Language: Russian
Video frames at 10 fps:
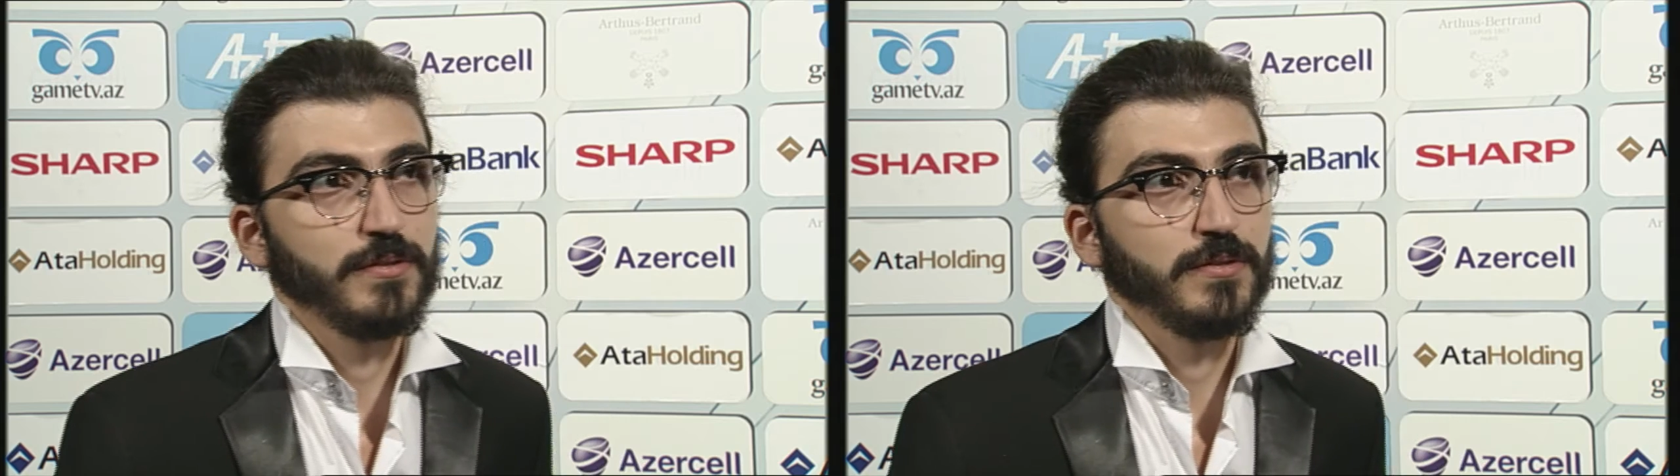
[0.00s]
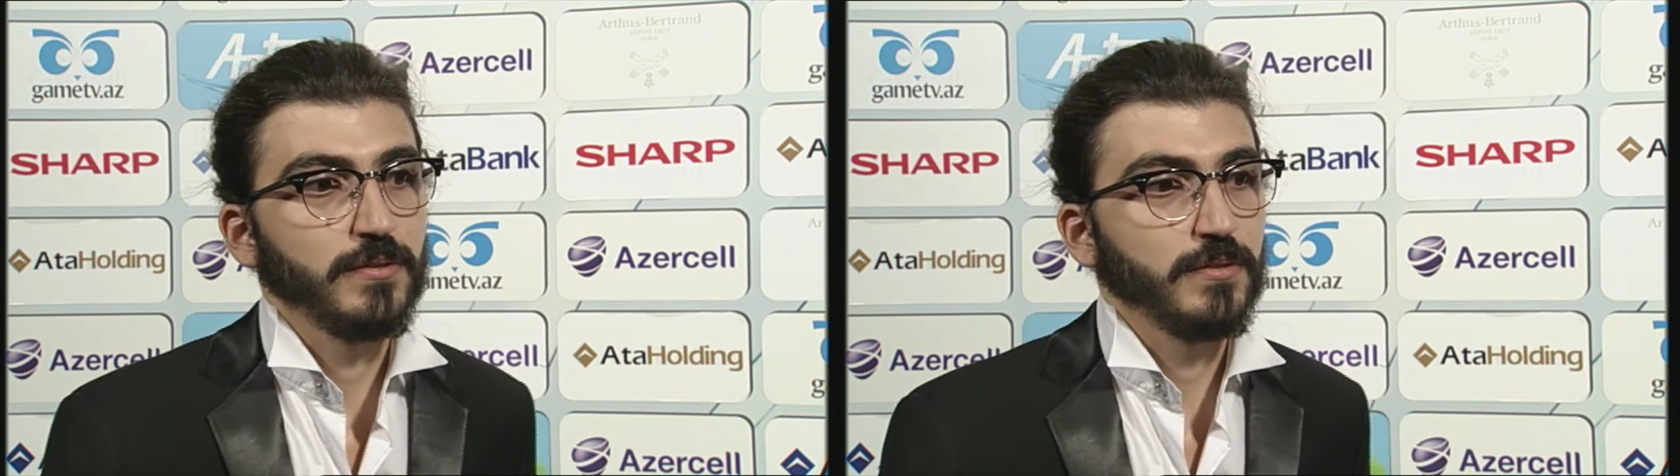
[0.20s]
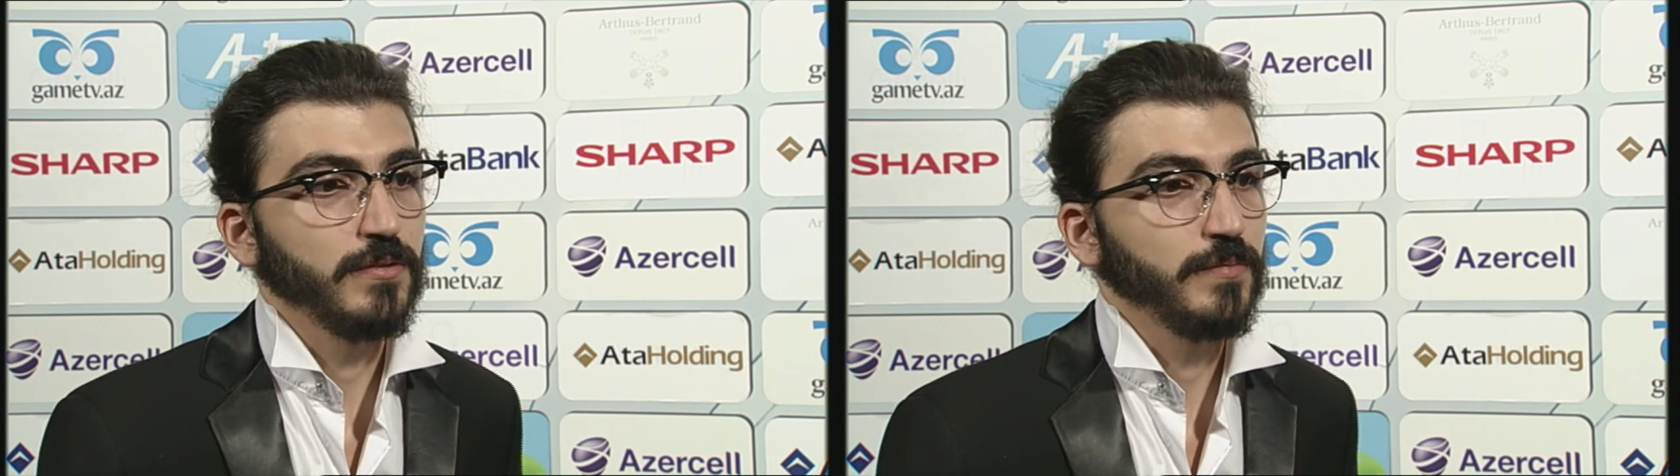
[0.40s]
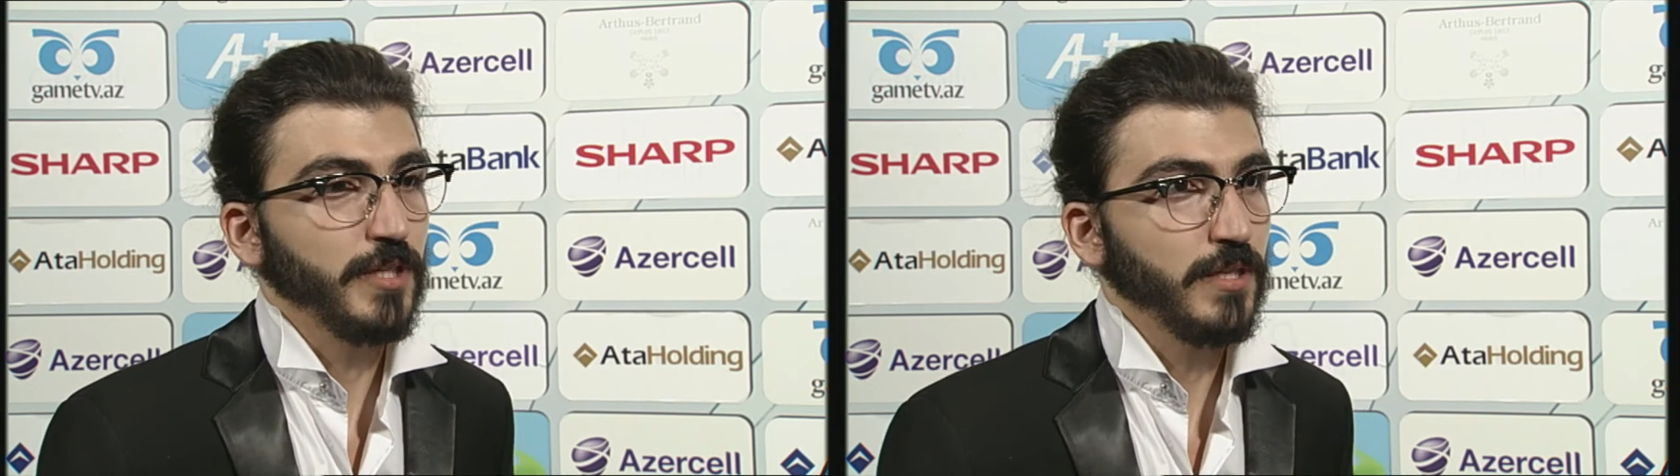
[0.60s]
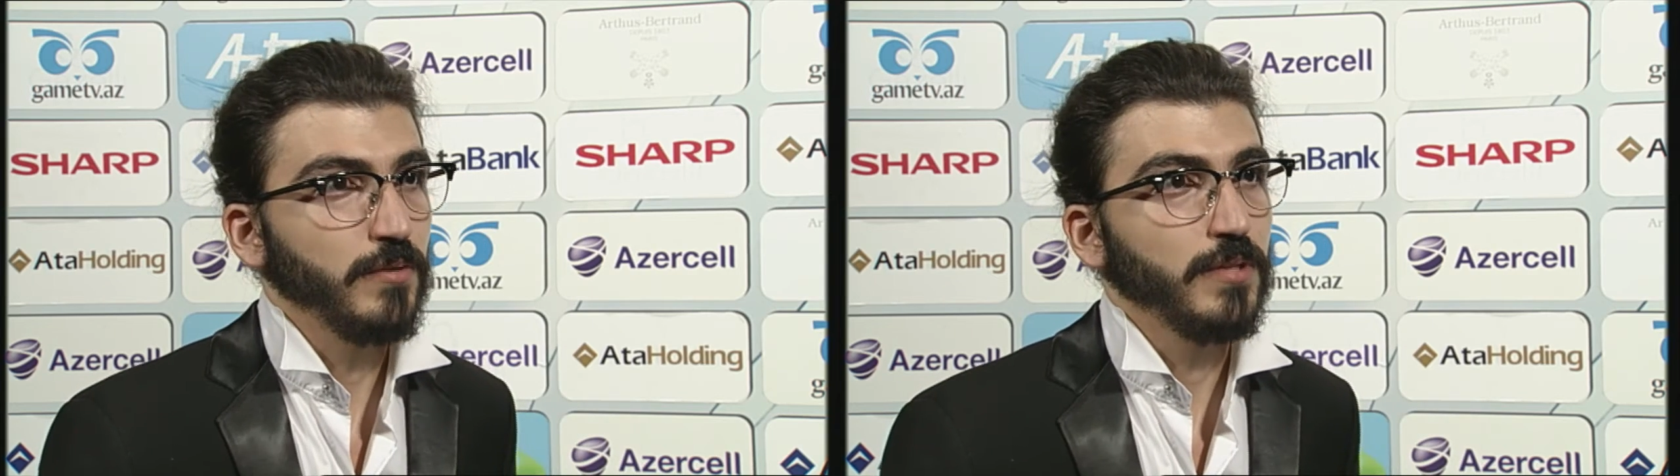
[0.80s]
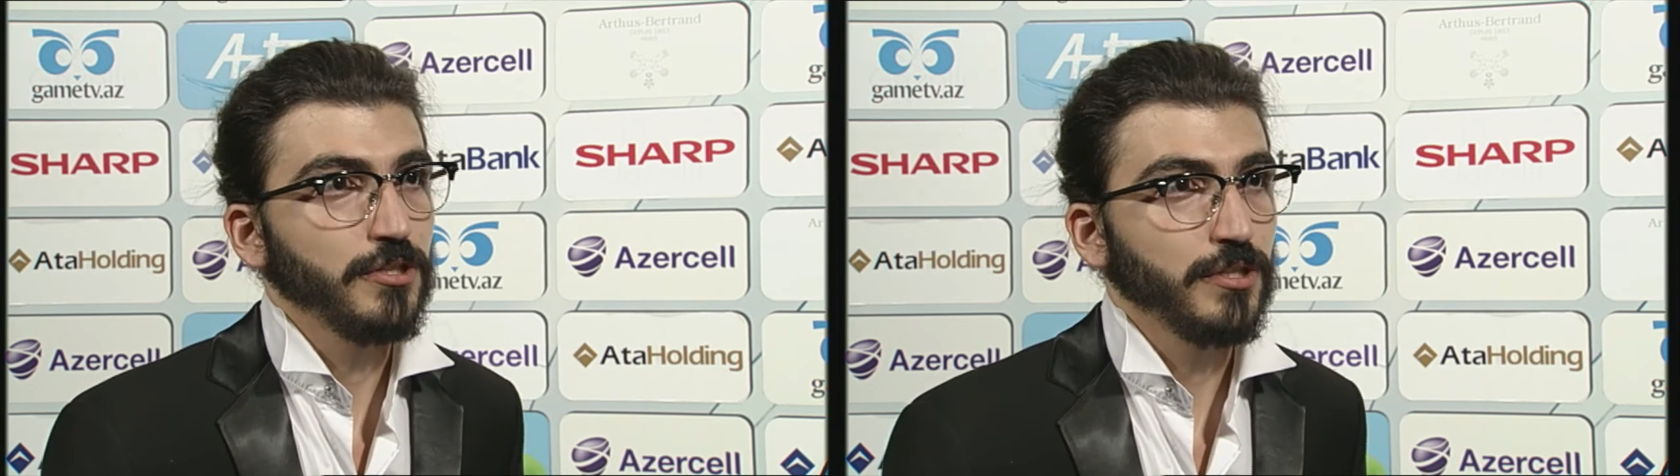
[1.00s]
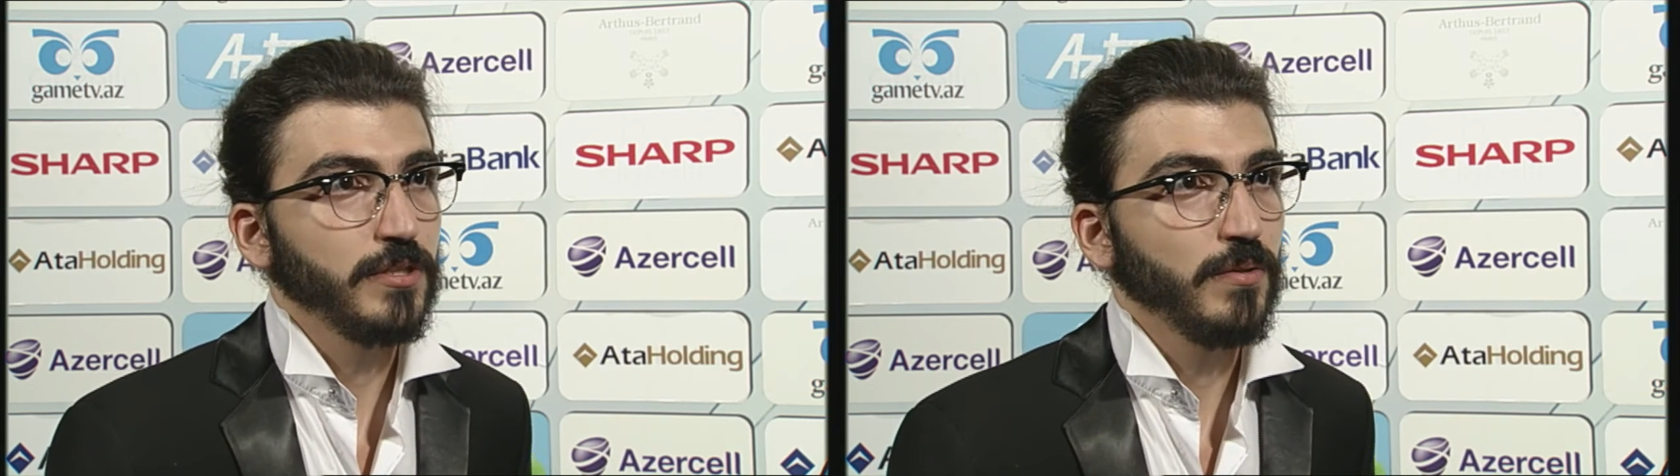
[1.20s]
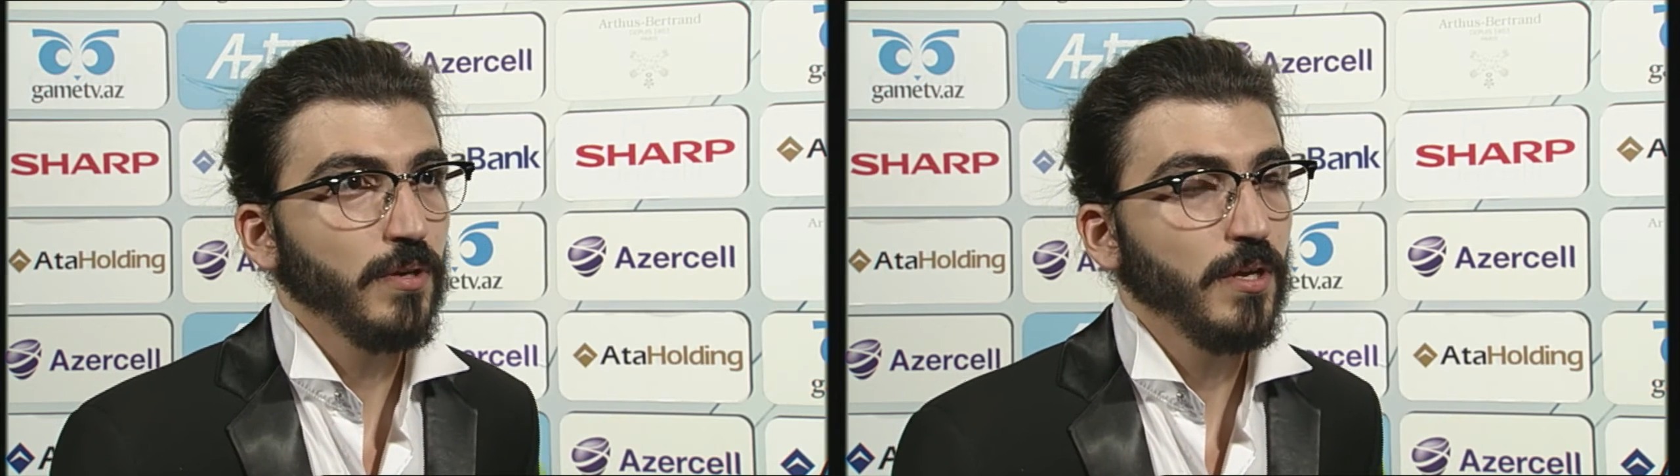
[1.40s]
а, пока результат
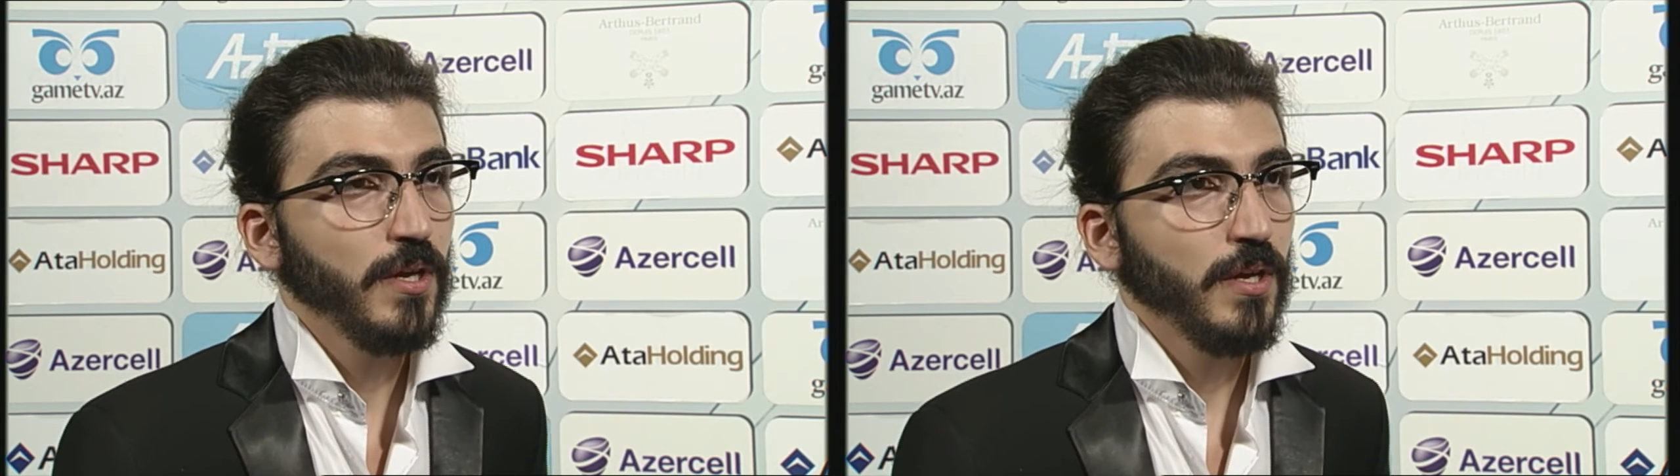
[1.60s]
6-0.